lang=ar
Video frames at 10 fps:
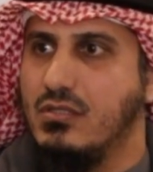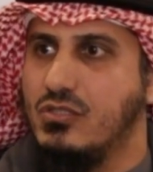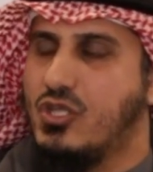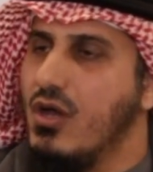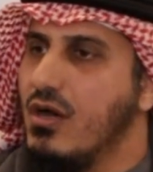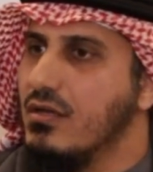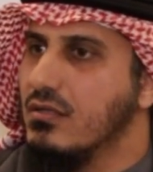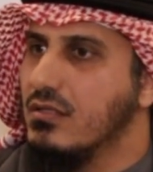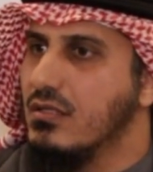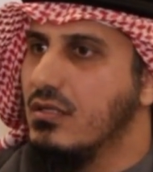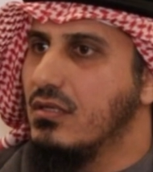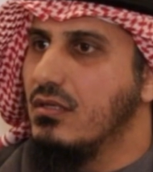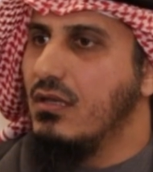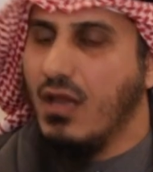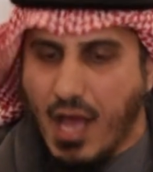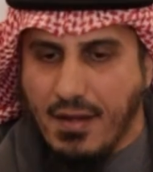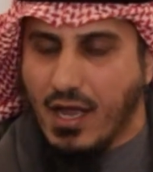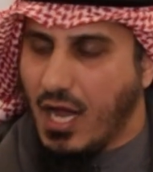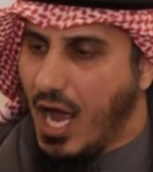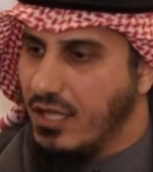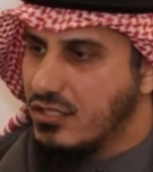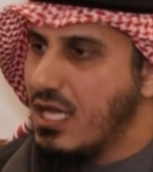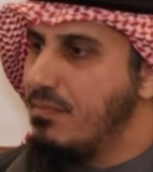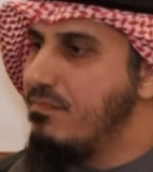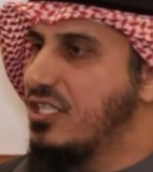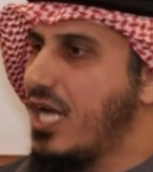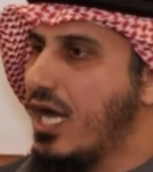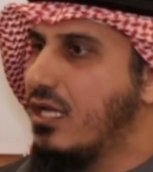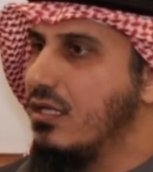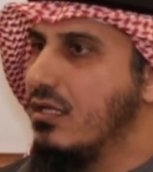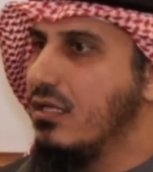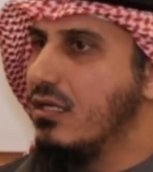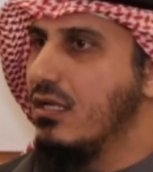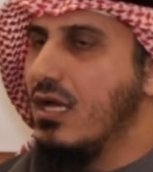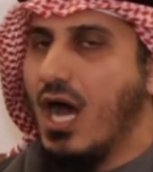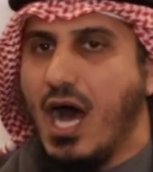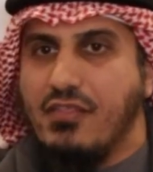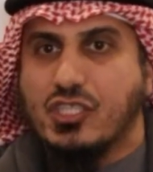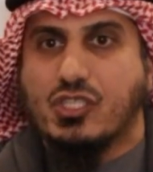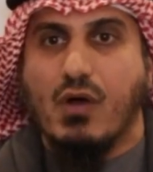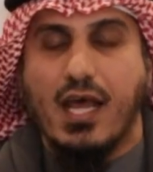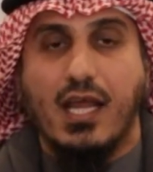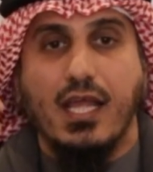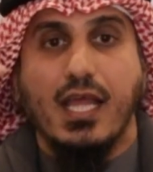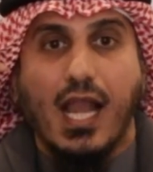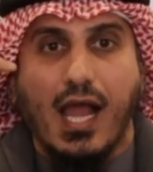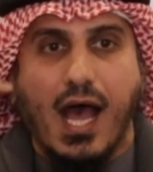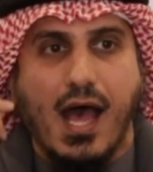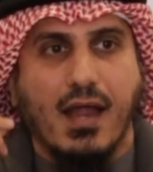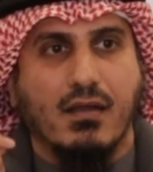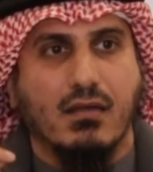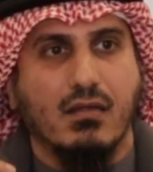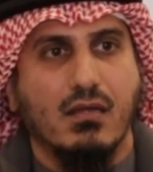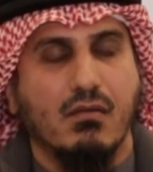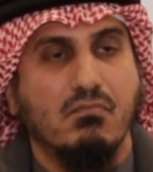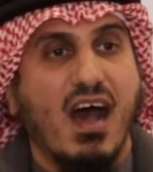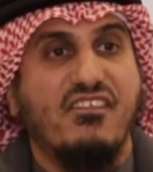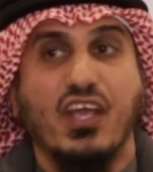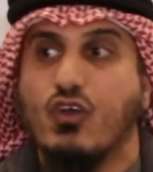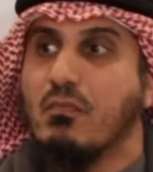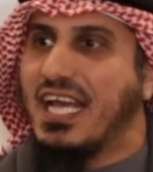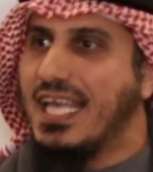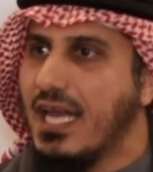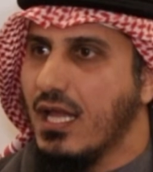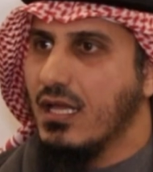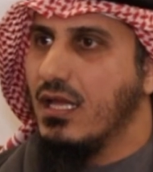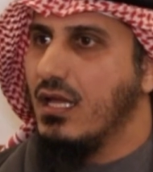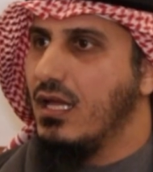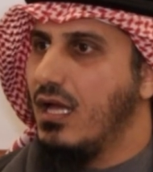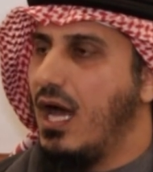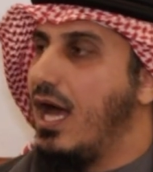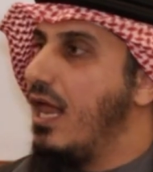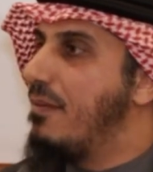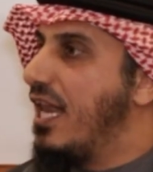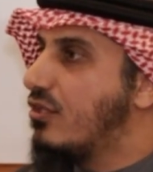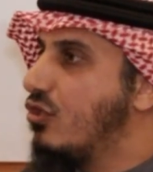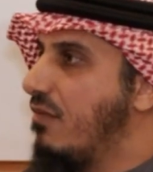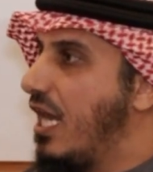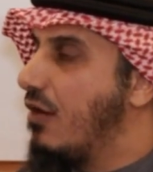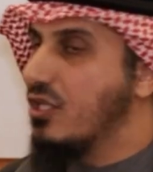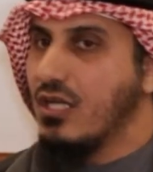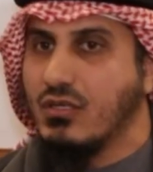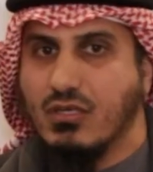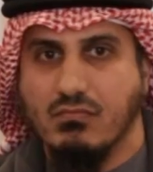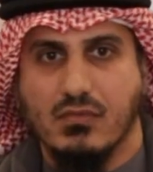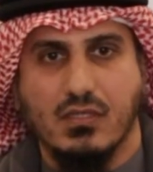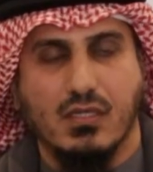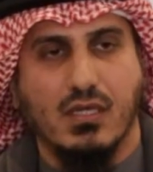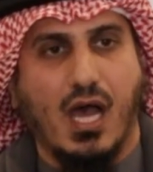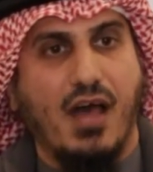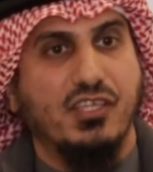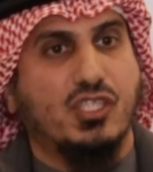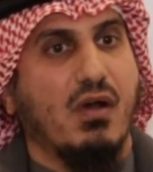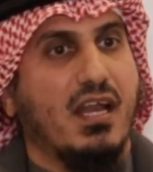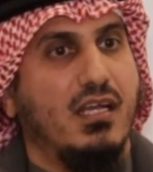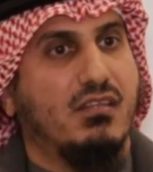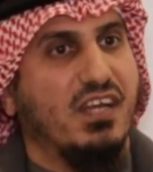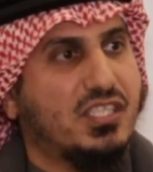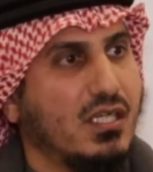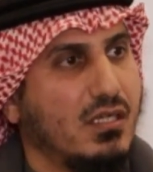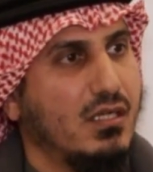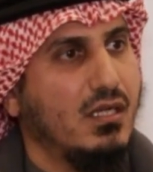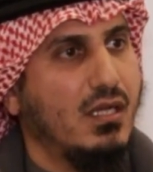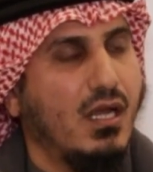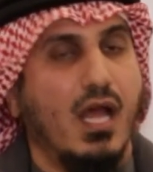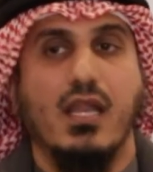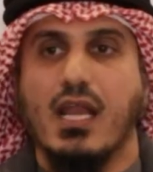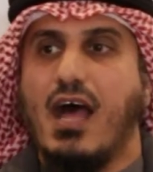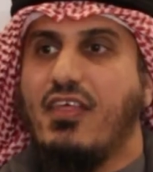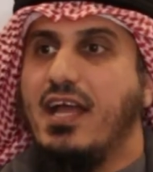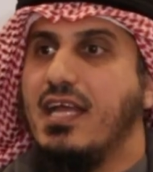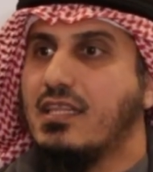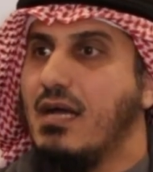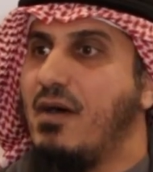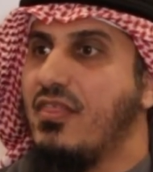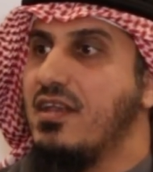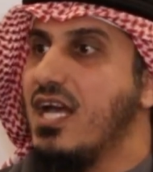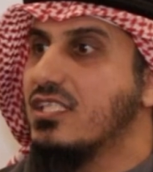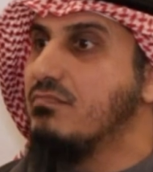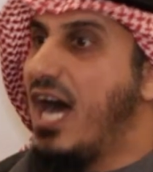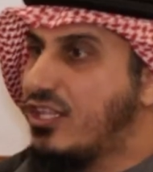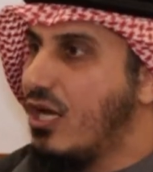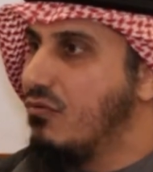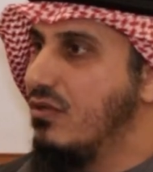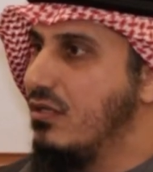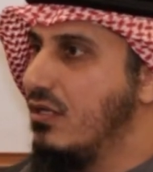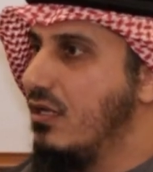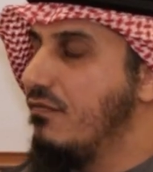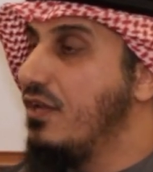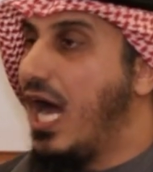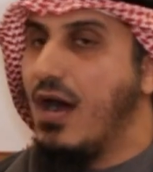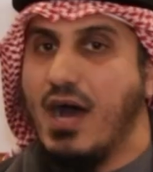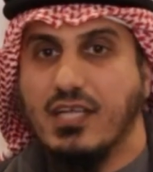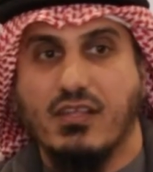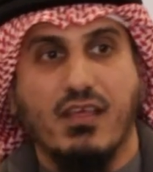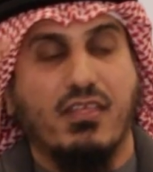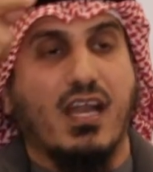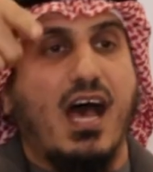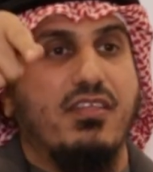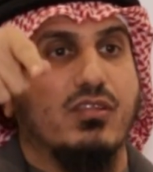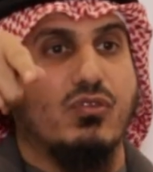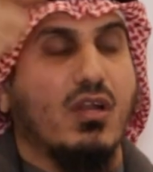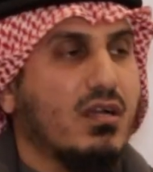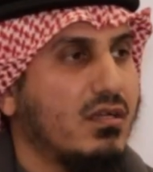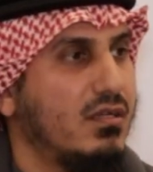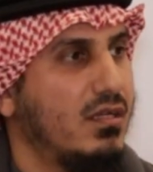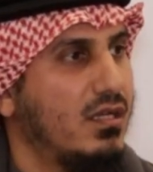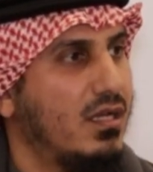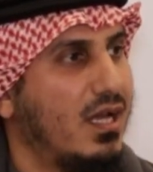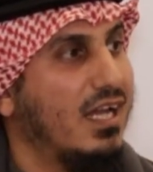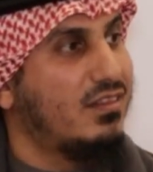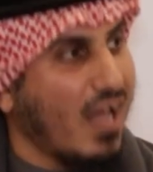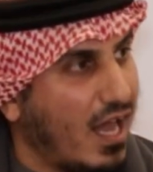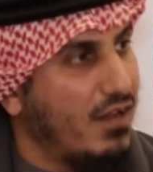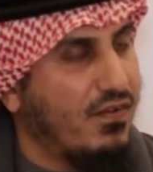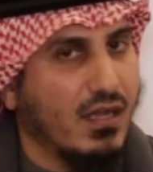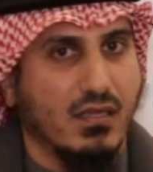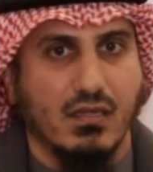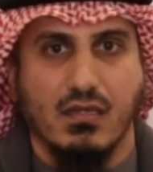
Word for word: شلون؟ لأنه قاعد يسبب مشاكل هذه الشوارع إلى الآن ما فيكم غيرة على بلدكم على وطنكم هذه الشوارع اللي تفشل اللي راح ضحيتها بعض الناس ماتوا في حوادث إثر هذه الطرق التالفة